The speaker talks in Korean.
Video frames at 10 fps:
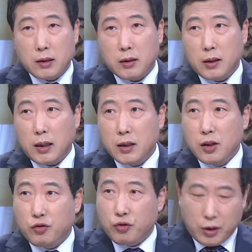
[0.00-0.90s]
지난
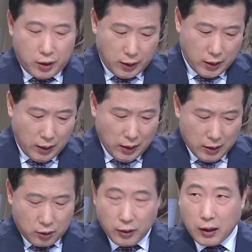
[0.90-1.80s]
일주일이
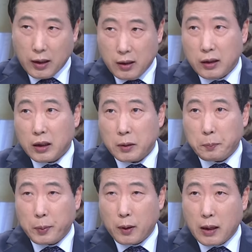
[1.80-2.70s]
저에게는
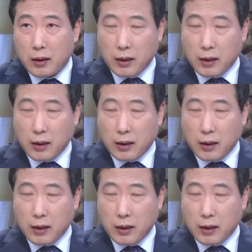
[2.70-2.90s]
특별한